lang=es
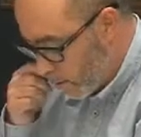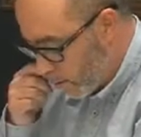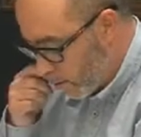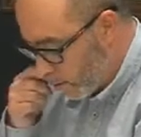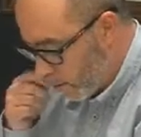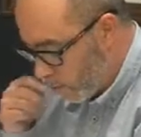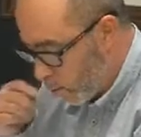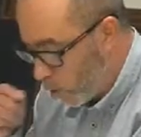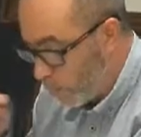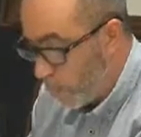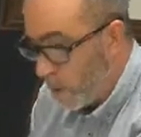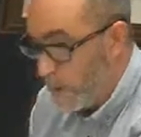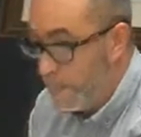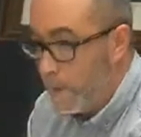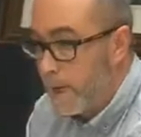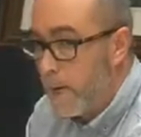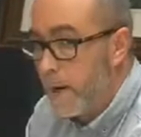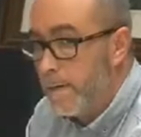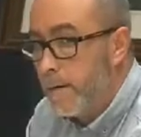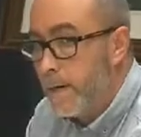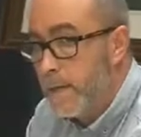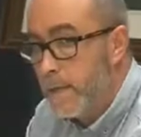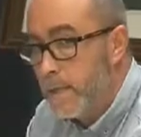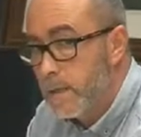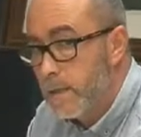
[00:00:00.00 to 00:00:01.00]
Por
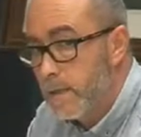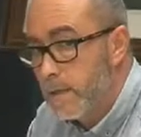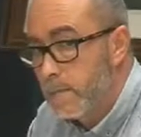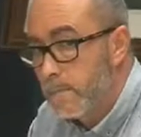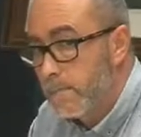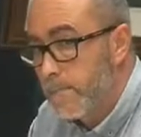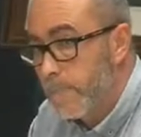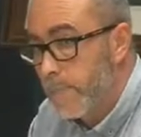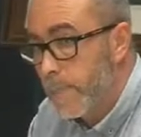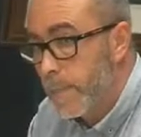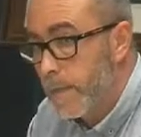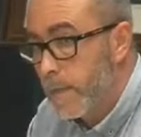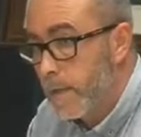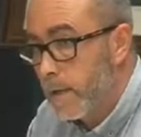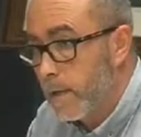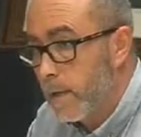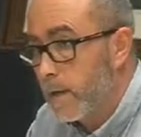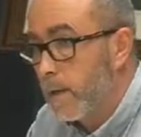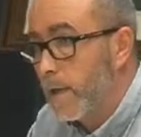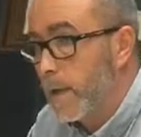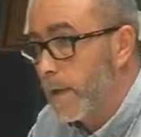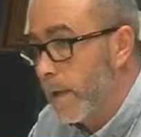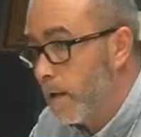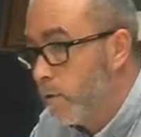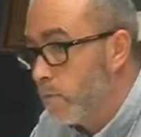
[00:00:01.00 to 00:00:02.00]
primera vez,
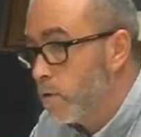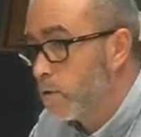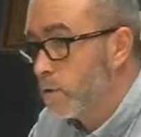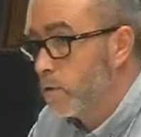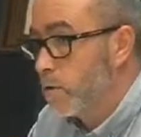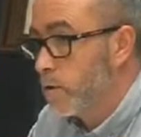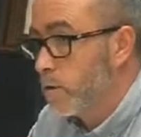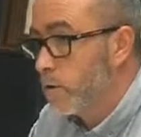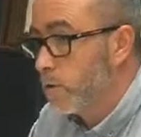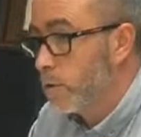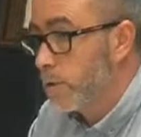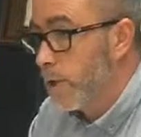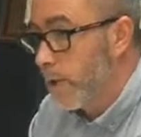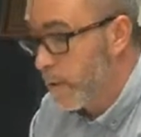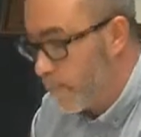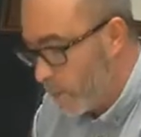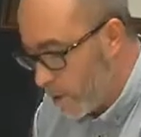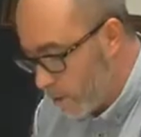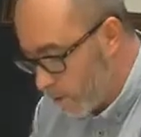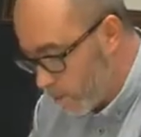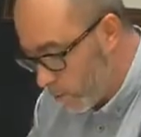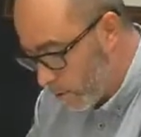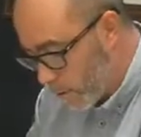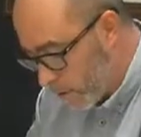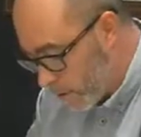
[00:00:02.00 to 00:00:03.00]
en nuestro
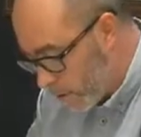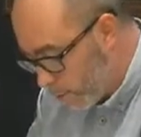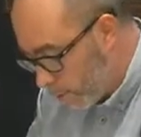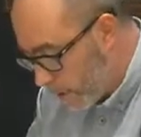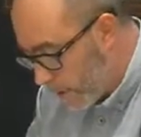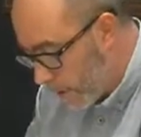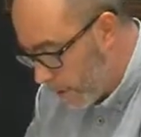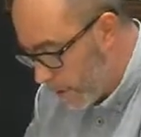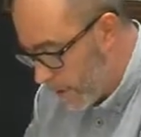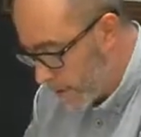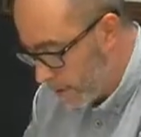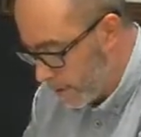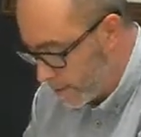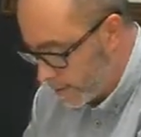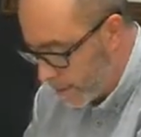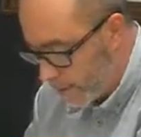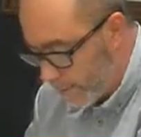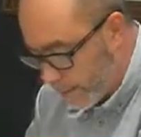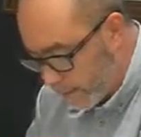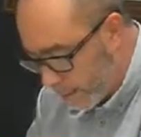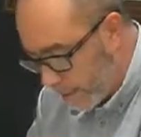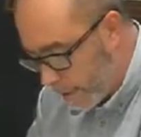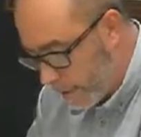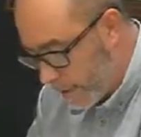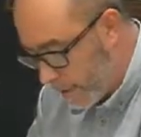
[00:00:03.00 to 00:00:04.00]
término municipal, en esta
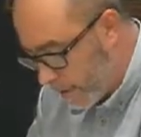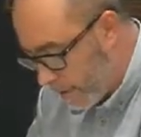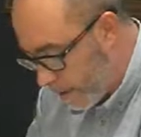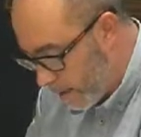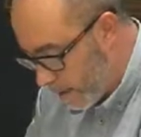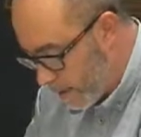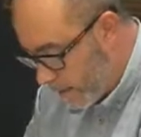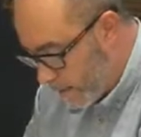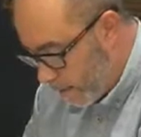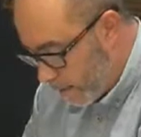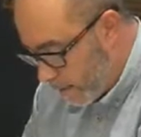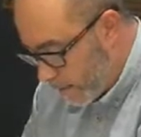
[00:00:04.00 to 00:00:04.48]
batalla,